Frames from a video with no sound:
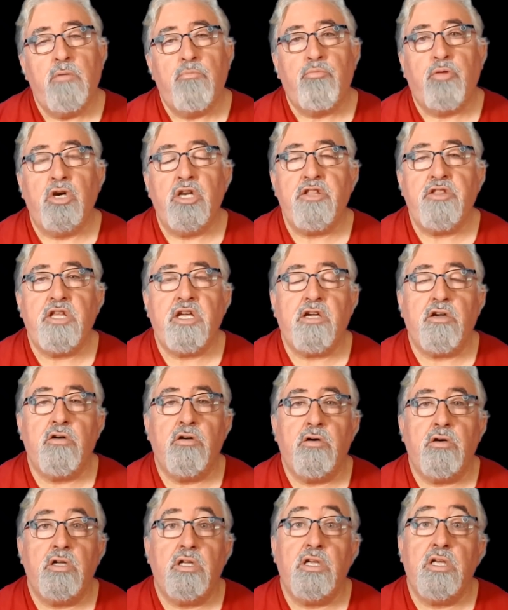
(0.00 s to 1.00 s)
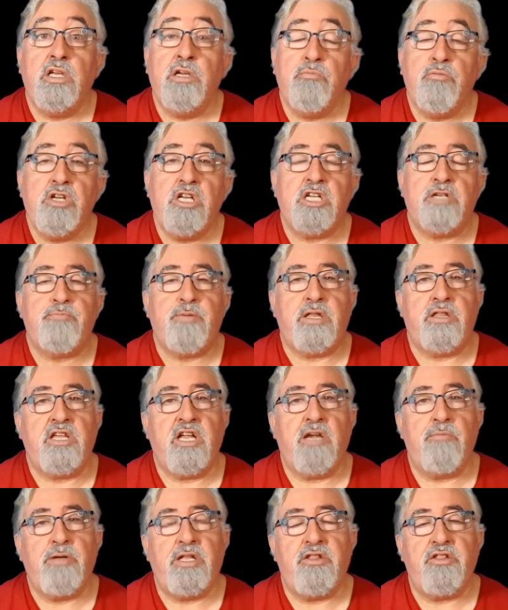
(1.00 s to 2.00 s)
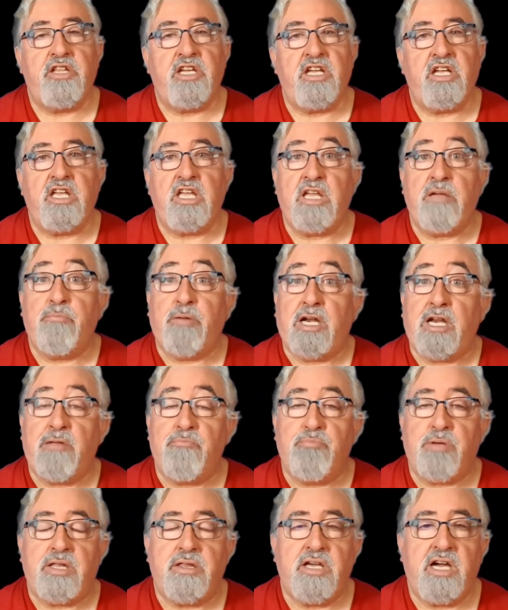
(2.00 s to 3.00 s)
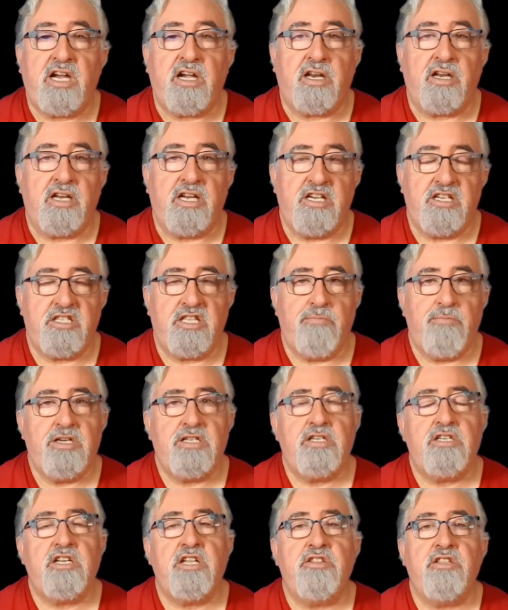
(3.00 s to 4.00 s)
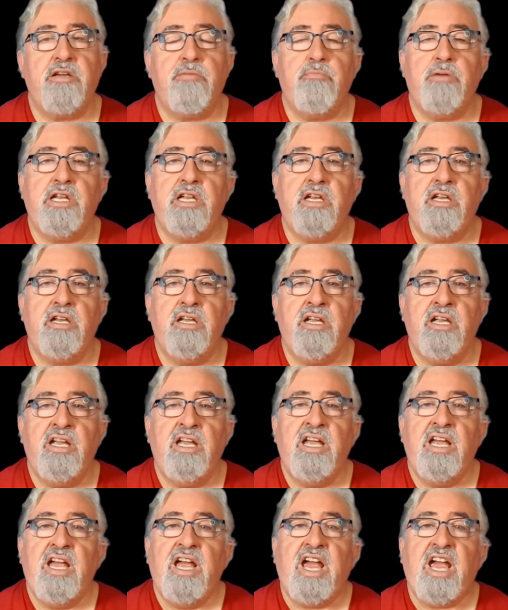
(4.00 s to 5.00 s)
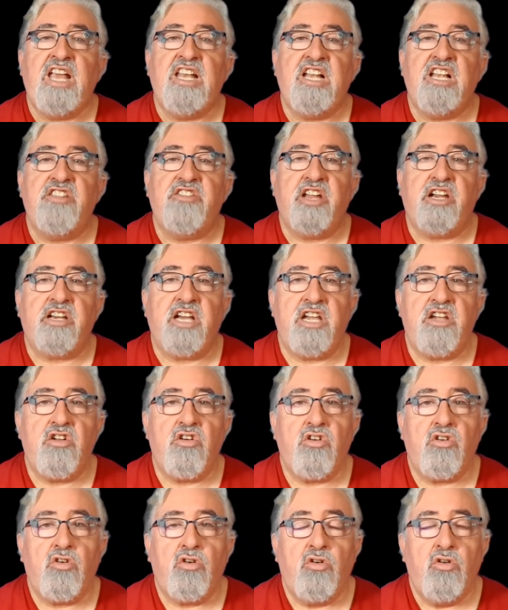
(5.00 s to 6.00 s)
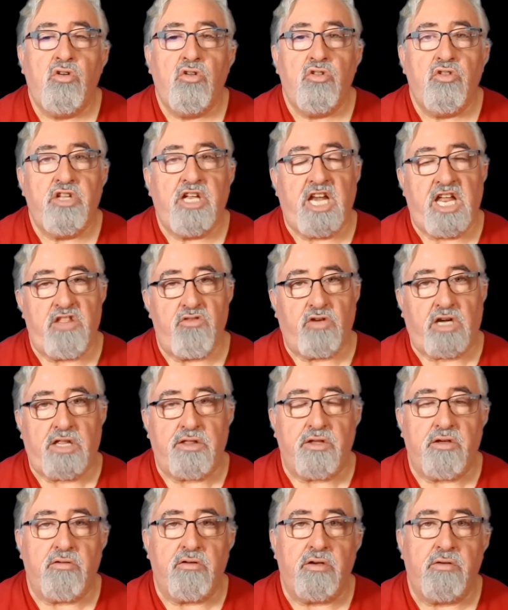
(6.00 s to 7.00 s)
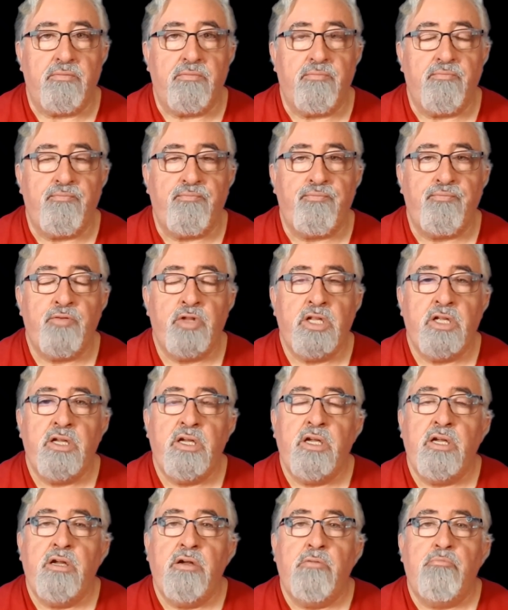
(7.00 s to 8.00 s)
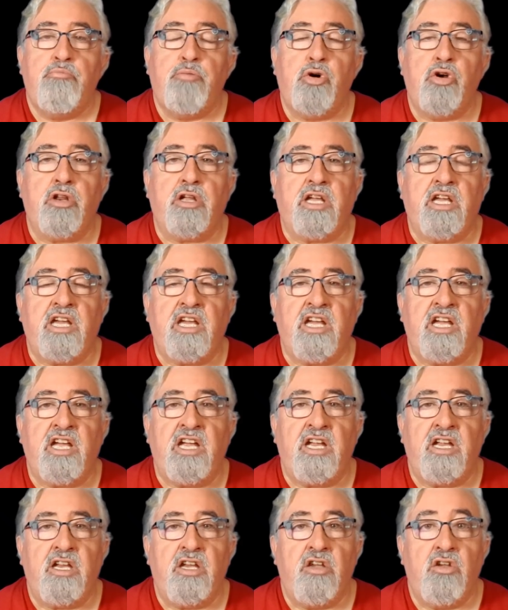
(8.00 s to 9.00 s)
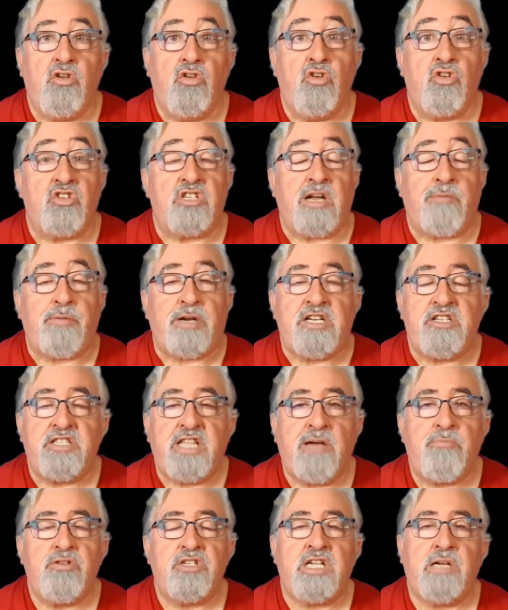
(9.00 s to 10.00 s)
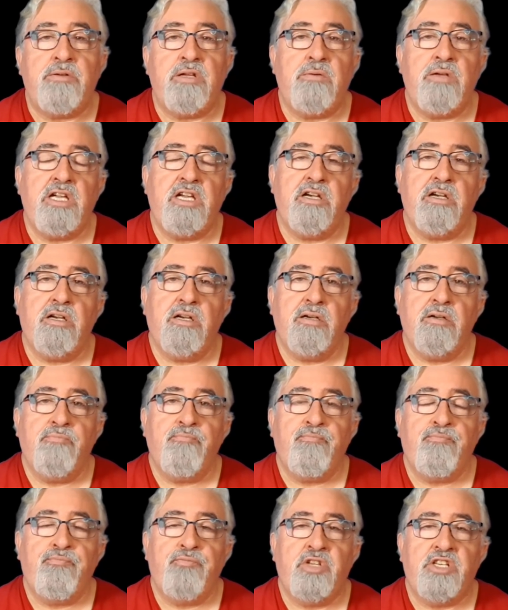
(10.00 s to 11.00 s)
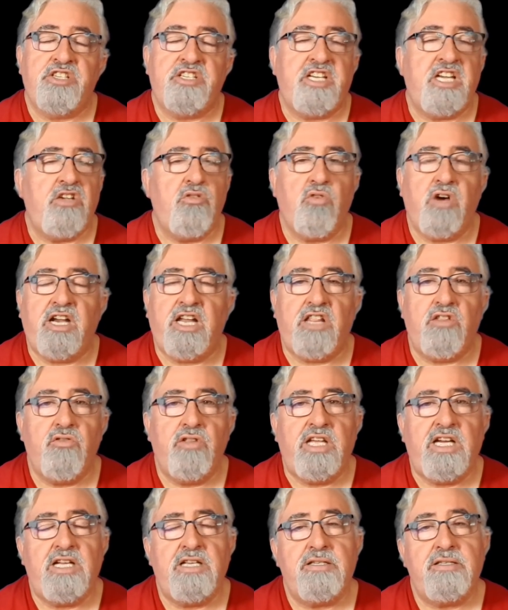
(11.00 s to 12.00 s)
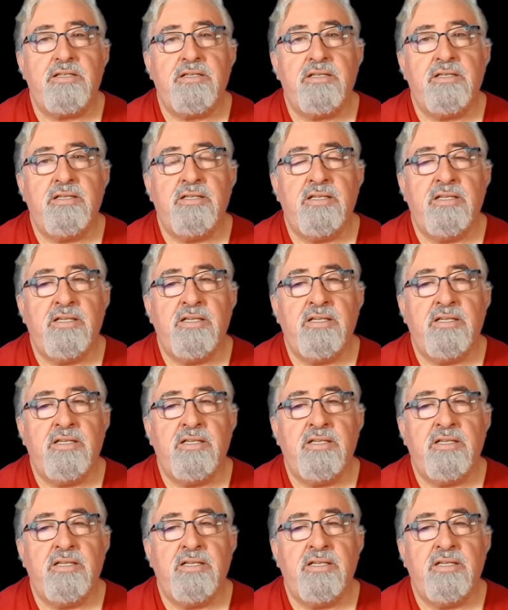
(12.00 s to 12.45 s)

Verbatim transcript: político y muy especialmente, y para empezar este mes de septiembre, en el terreno de la educación. Porque nos aprestamos a vivir, sin lugar a dudas,